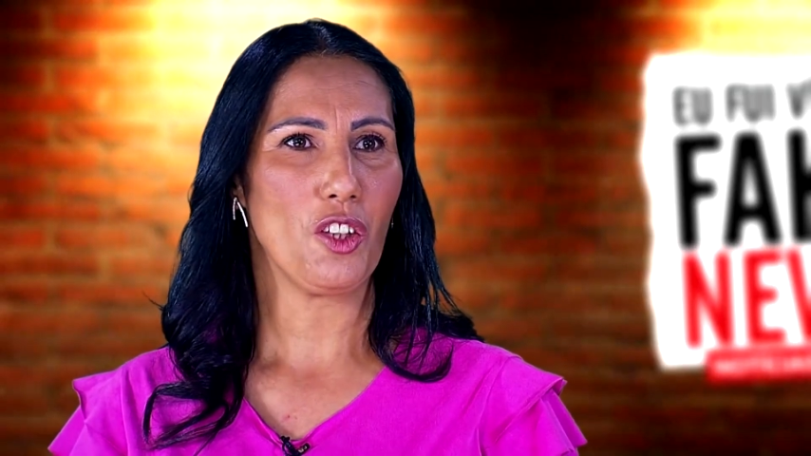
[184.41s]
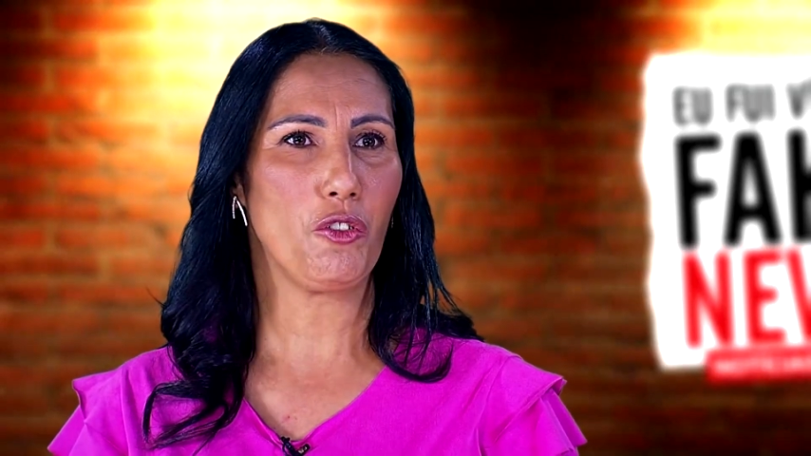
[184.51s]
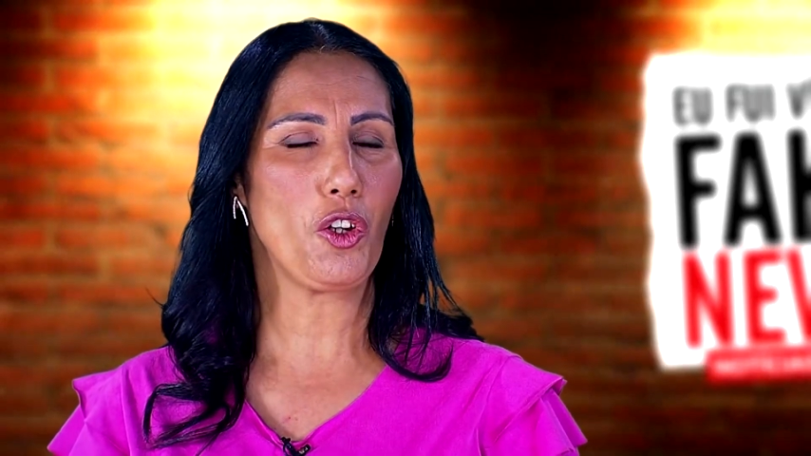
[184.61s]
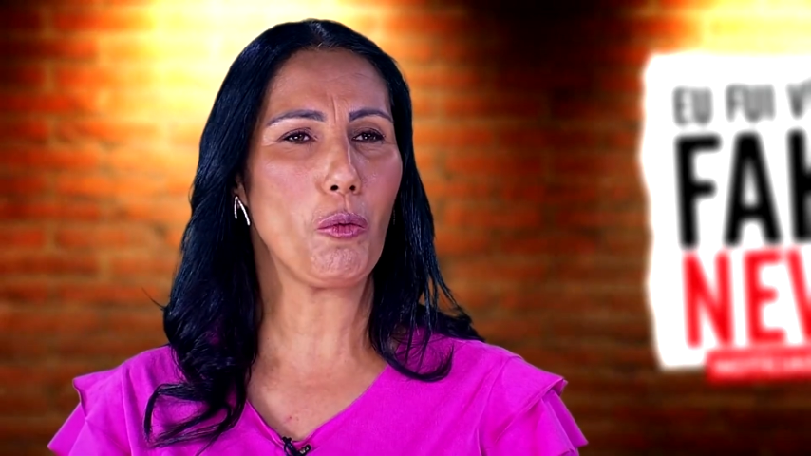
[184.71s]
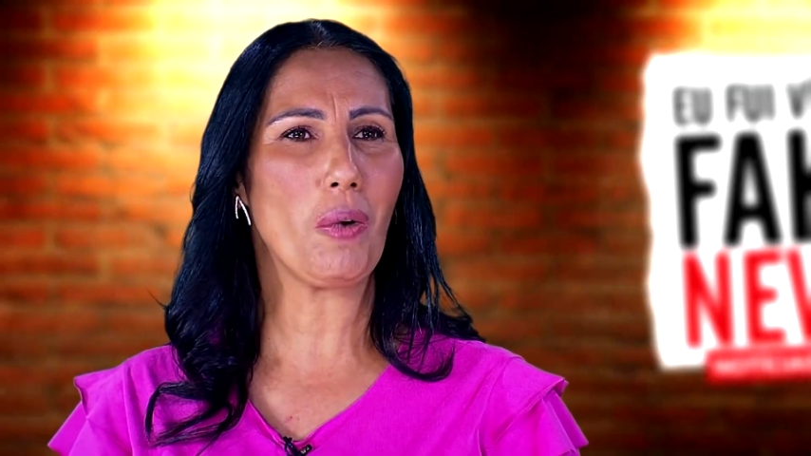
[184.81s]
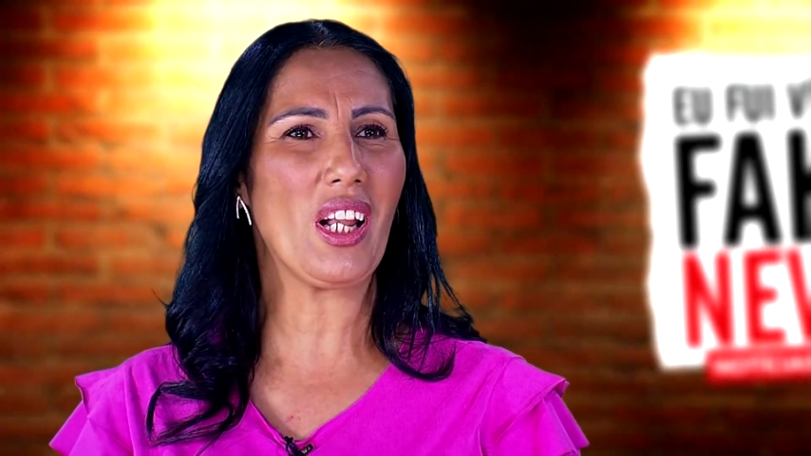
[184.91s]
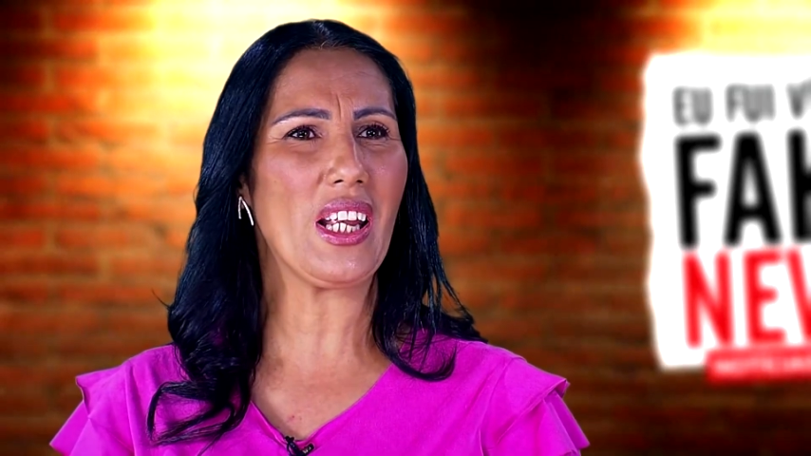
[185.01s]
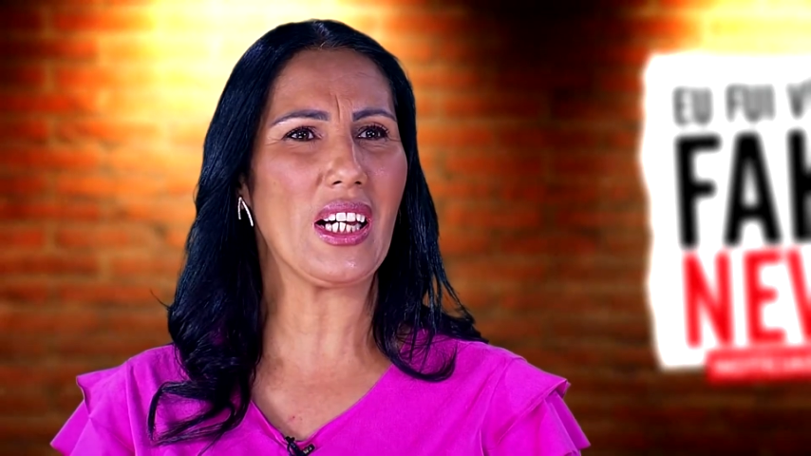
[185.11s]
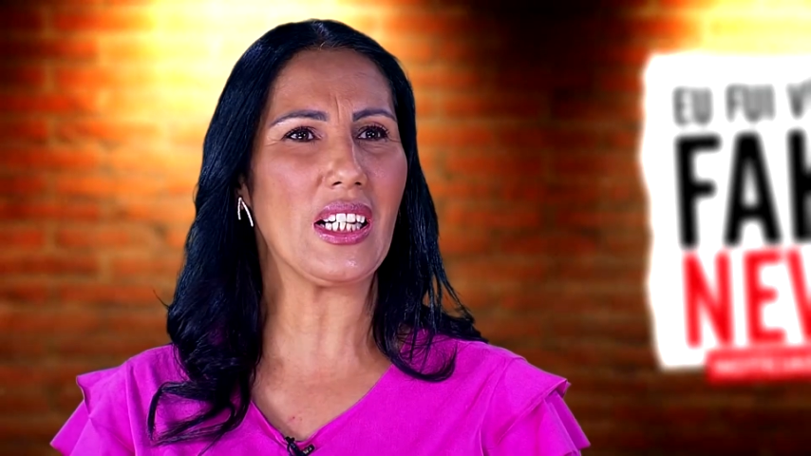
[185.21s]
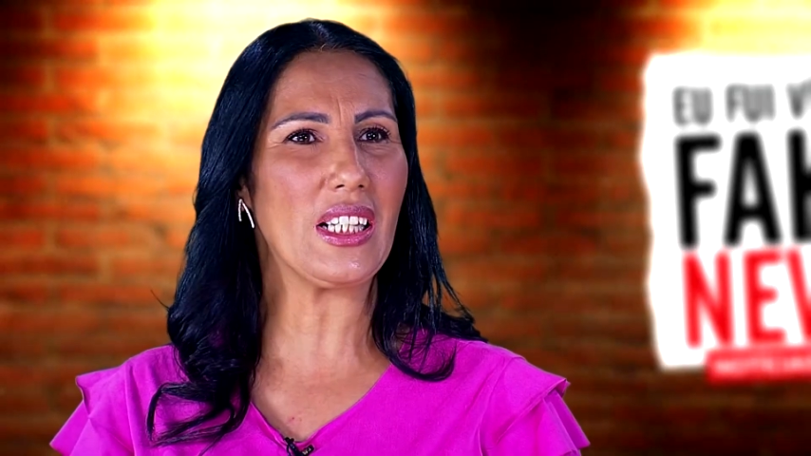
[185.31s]
foi uma
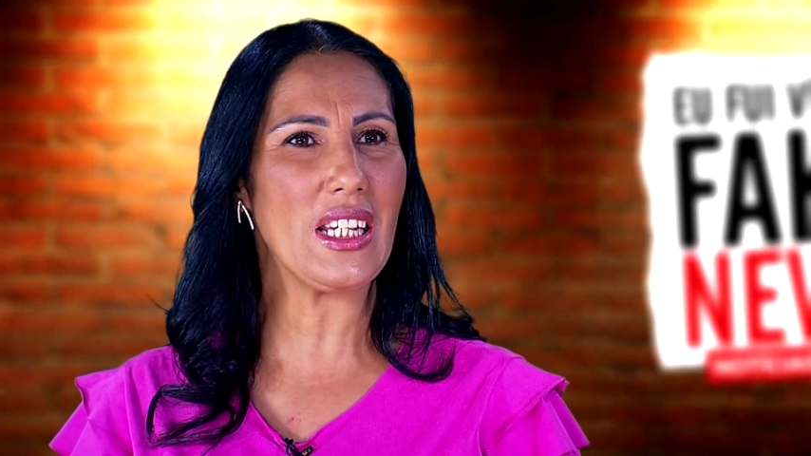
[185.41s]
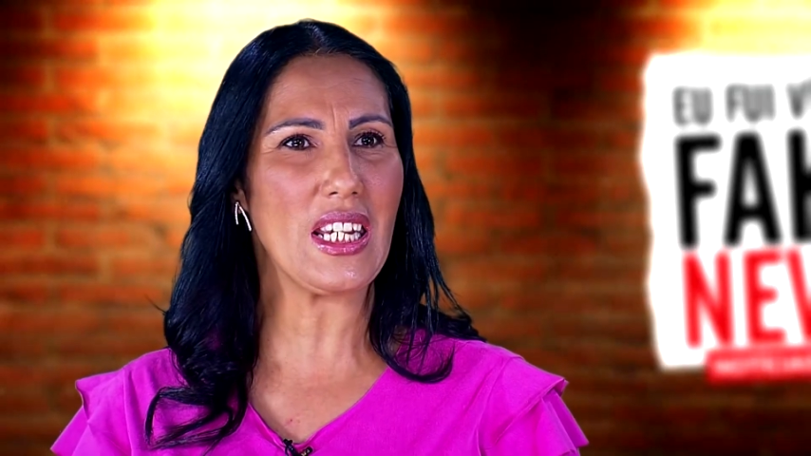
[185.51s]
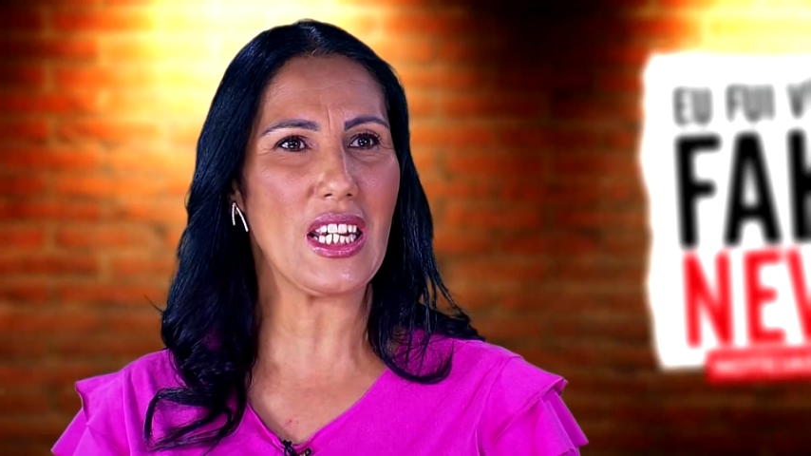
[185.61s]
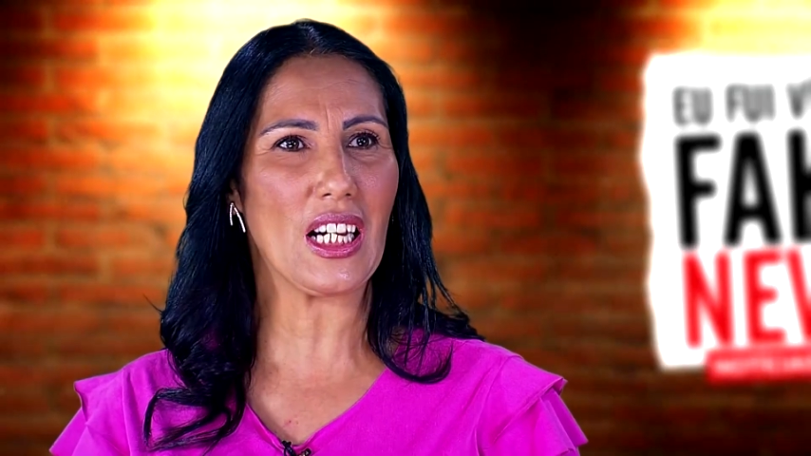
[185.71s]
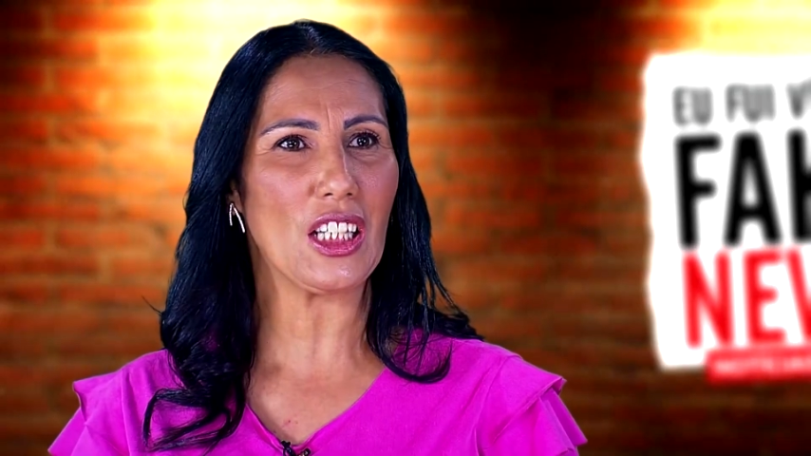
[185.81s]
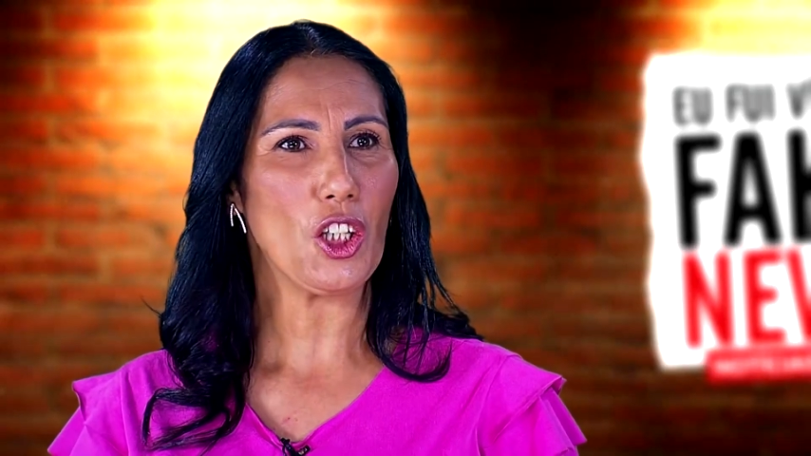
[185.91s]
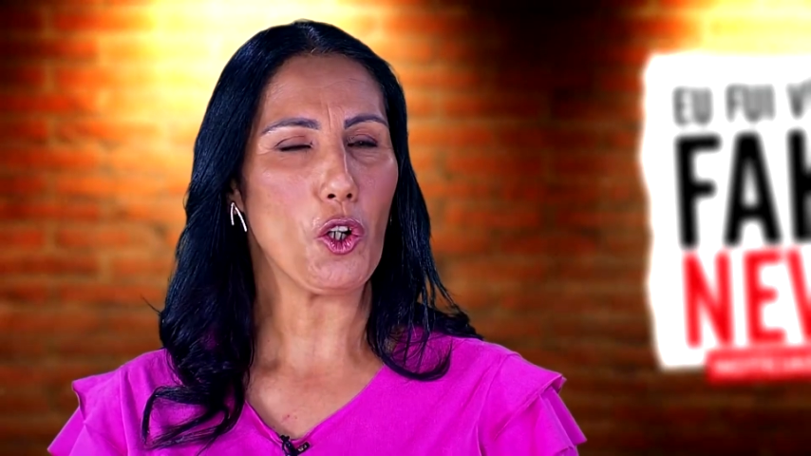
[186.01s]
alegria,